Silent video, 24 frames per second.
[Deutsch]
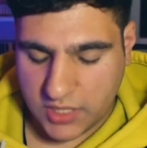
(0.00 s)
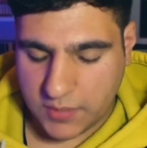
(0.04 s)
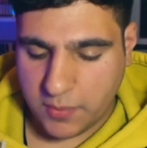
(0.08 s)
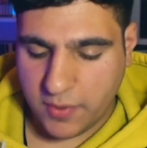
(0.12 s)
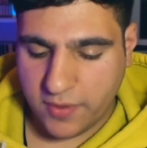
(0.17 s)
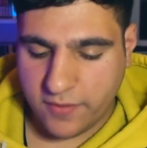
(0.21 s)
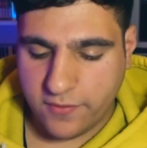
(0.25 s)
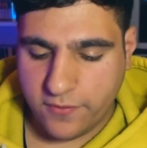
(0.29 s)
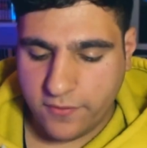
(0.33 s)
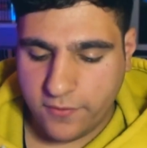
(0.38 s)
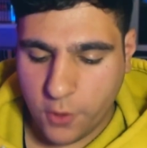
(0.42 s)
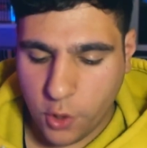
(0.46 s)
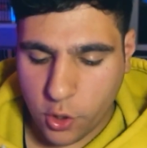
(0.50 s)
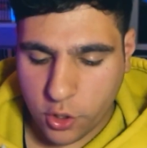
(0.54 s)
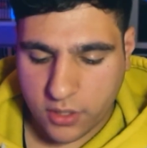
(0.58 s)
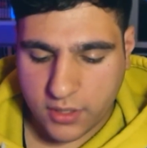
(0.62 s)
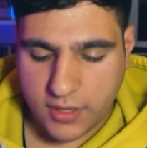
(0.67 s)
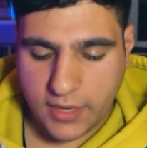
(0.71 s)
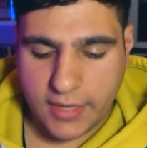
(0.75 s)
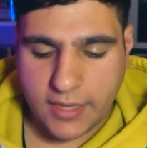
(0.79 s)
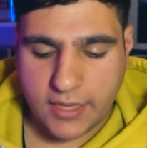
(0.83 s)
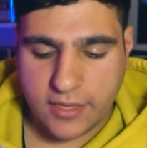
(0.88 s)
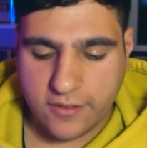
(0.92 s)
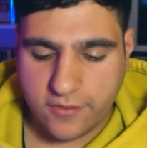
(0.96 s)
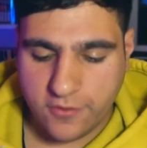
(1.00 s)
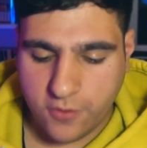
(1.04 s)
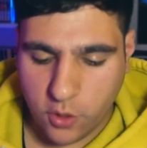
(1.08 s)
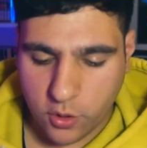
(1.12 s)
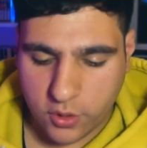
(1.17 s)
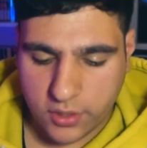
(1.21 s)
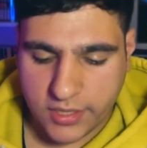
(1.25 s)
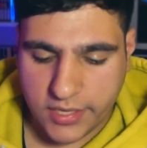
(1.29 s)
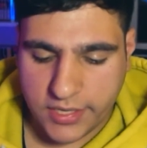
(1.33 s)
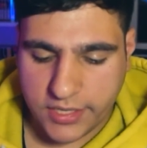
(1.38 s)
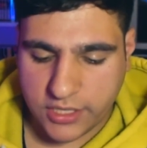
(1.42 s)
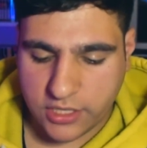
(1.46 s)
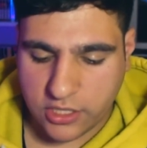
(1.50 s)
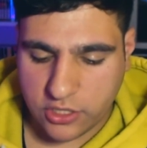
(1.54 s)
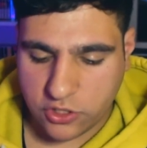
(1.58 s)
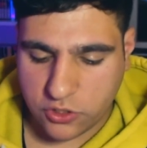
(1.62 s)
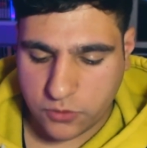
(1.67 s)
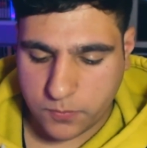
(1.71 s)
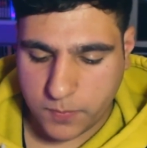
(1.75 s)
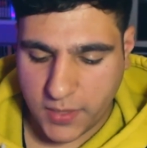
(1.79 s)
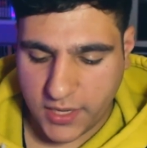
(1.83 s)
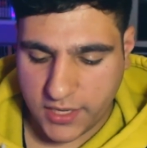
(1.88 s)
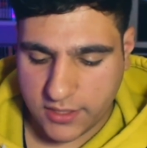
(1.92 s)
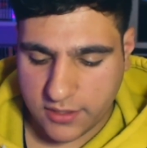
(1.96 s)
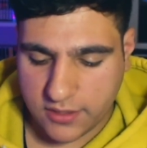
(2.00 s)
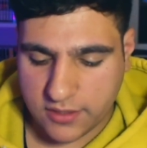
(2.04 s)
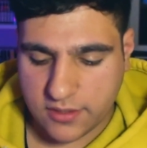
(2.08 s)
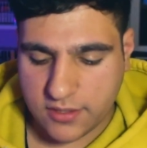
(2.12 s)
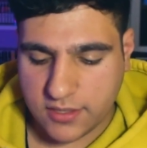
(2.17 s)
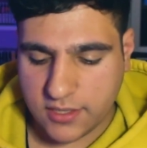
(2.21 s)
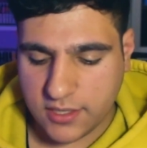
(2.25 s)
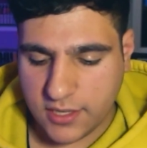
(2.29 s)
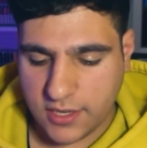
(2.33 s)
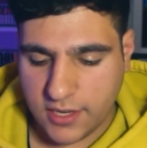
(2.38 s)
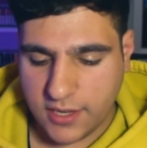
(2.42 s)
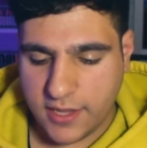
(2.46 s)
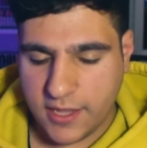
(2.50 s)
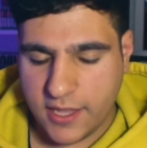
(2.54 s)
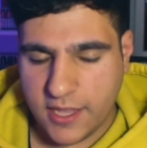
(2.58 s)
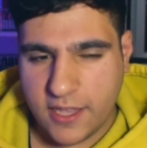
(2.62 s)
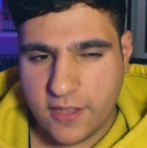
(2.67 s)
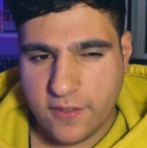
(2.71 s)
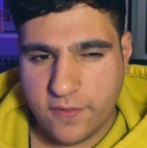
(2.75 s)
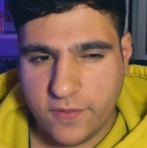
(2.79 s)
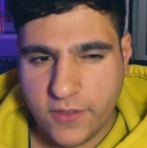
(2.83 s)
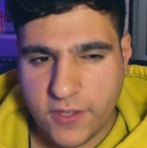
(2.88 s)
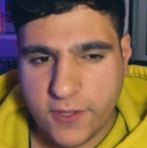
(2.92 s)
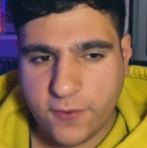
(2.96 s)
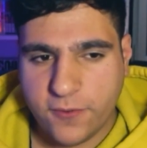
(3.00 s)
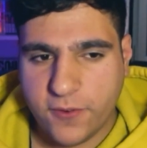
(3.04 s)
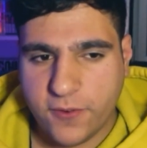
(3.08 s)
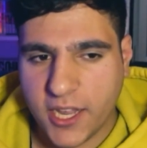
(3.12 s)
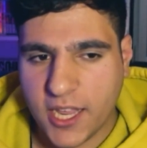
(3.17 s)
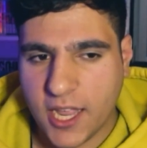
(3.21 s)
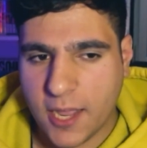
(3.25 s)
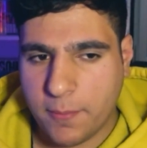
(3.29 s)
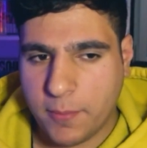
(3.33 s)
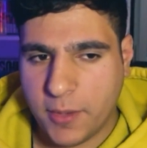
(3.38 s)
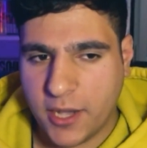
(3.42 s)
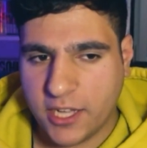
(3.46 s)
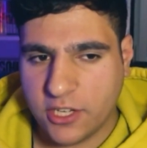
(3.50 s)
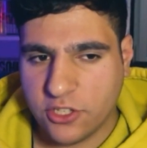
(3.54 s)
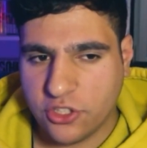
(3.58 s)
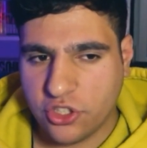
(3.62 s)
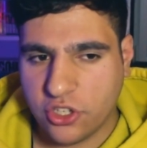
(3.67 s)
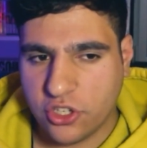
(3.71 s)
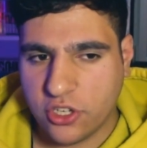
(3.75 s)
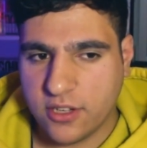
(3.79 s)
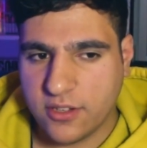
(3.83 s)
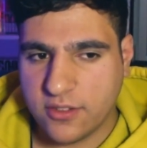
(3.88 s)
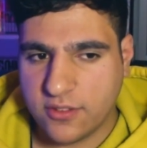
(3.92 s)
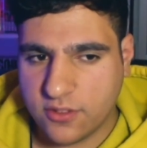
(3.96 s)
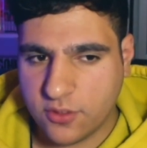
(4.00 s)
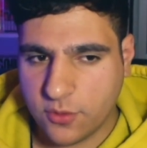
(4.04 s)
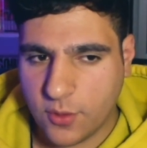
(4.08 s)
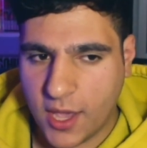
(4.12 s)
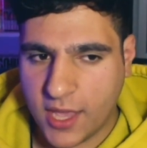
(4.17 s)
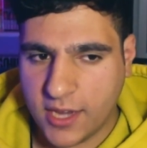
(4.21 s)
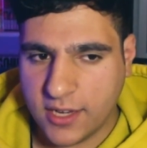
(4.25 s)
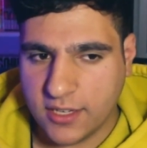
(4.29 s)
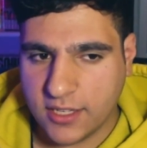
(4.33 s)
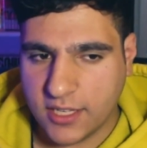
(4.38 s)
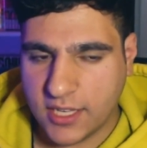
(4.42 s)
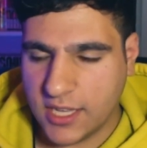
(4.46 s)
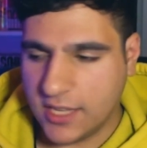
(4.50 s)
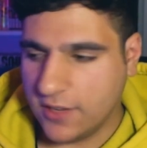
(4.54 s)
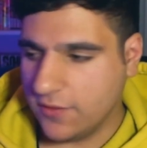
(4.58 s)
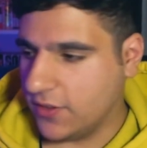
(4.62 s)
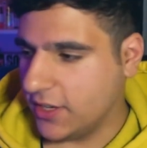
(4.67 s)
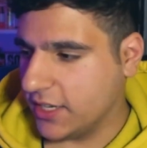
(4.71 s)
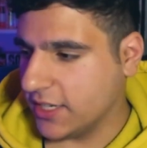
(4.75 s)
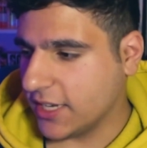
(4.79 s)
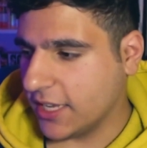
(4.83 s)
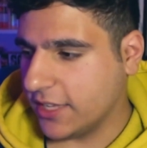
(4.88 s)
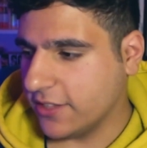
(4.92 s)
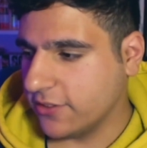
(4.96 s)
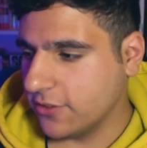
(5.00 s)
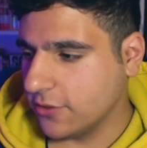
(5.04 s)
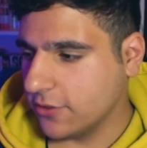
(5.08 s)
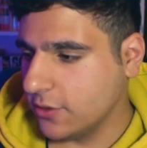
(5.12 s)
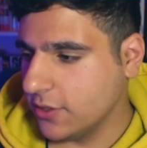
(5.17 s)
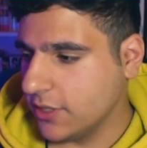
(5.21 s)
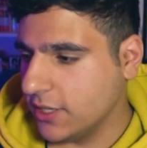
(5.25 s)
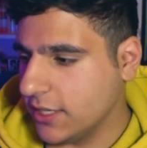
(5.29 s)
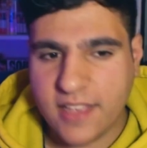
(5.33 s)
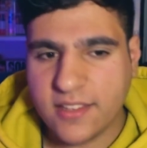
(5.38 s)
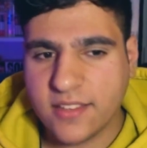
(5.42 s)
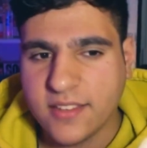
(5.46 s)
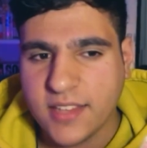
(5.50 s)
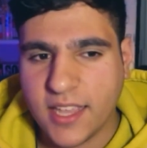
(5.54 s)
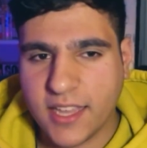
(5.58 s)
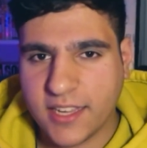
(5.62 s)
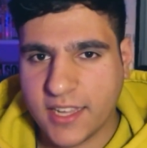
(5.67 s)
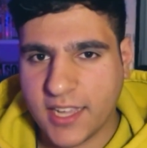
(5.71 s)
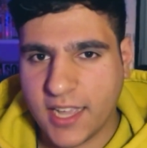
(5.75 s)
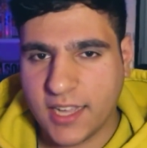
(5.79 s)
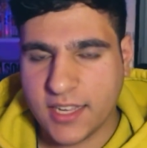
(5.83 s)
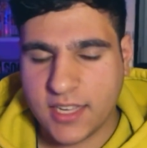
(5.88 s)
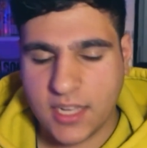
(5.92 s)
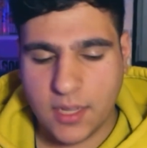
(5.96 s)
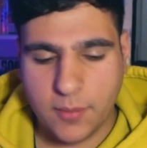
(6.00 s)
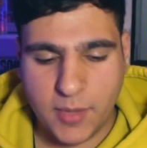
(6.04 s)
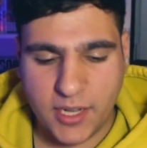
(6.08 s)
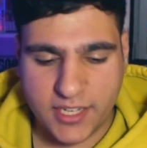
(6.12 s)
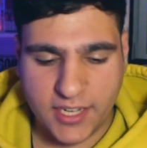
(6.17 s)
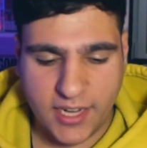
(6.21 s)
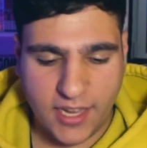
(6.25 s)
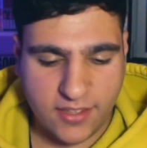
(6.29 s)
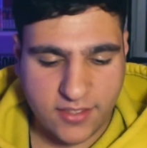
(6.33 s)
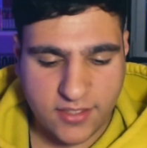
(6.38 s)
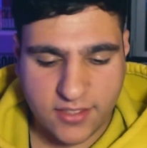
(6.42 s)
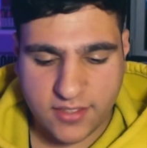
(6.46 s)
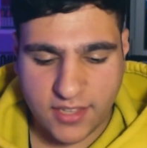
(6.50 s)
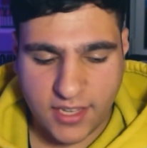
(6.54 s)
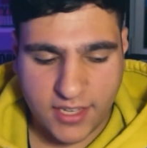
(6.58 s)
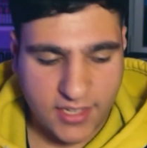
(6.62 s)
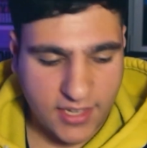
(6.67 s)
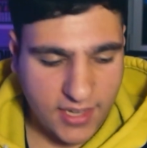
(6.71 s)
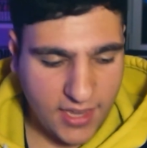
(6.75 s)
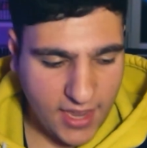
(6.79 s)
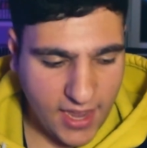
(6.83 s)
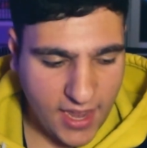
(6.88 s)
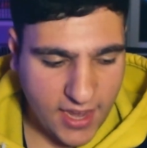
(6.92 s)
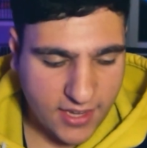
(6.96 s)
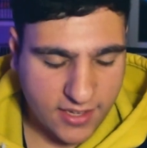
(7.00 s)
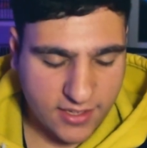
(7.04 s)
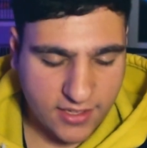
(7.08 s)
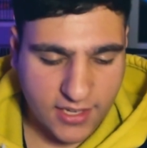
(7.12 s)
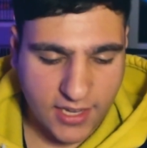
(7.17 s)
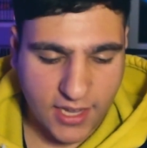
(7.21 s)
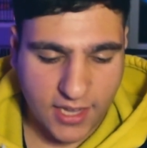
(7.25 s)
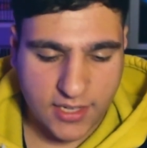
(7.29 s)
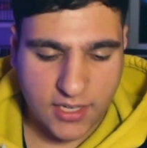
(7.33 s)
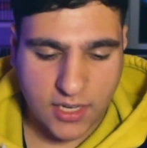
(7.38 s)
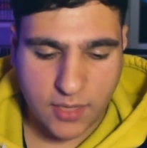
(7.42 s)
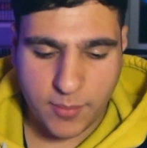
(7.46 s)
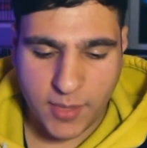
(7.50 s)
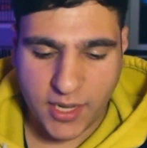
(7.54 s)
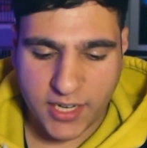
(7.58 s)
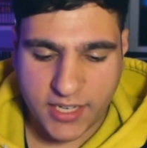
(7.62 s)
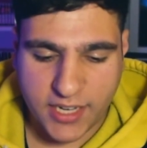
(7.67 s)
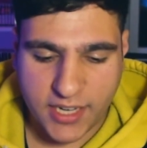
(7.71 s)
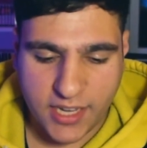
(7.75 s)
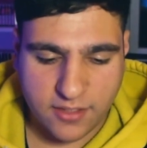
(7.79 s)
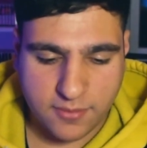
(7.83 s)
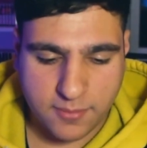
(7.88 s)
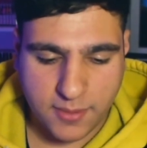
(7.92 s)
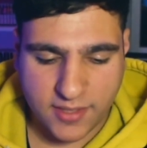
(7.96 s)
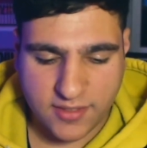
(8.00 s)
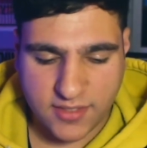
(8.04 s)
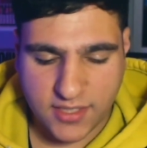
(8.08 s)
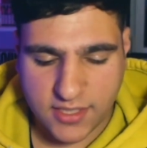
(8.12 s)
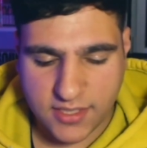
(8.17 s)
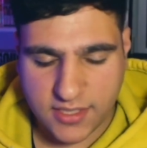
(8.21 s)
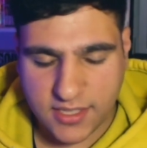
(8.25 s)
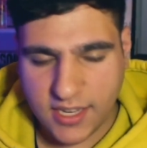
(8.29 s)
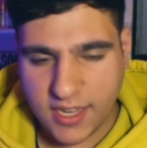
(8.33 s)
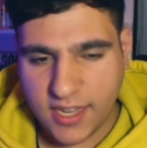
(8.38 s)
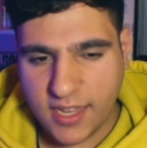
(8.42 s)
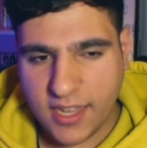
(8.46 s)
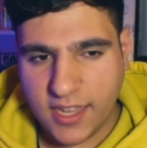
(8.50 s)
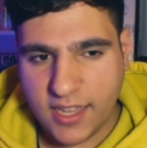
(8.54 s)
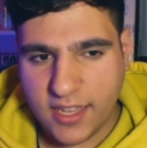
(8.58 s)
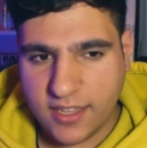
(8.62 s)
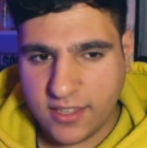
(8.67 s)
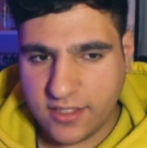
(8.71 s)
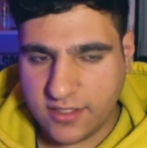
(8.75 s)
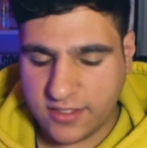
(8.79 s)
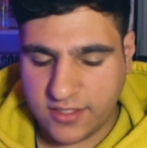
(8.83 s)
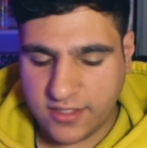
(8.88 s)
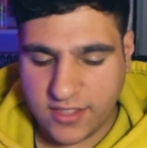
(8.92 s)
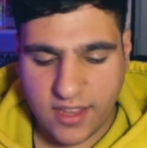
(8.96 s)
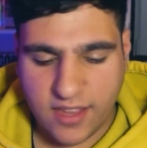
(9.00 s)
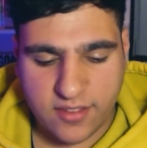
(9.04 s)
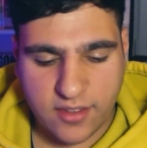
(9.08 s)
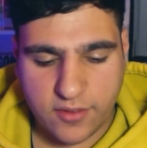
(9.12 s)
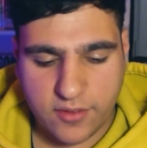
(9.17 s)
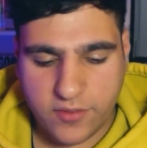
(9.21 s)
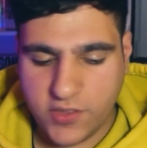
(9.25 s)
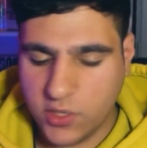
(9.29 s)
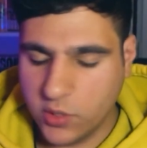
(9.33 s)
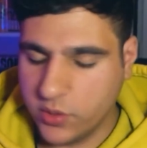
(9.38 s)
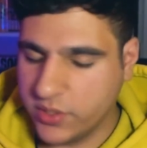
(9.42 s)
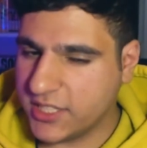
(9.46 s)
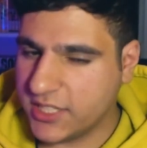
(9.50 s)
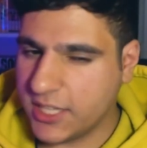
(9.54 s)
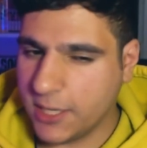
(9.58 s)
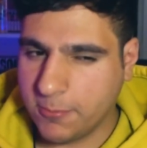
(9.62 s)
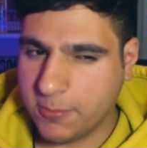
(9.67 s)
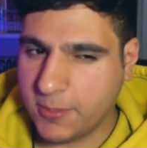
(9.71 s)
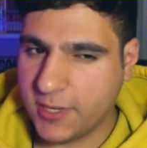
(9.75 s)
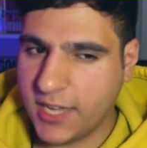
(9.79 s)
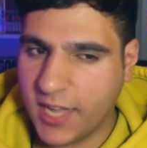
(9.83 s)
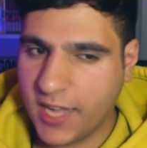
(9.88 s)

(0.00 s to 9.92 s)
Und ich bin wirklich, wirklich gespannt, wie Fire Punch zu Ende gehen wird. Also es ist ein kranker Manga. Es ist ein echt kranker Manga. Es passiert sehr, sehr viel und ich habe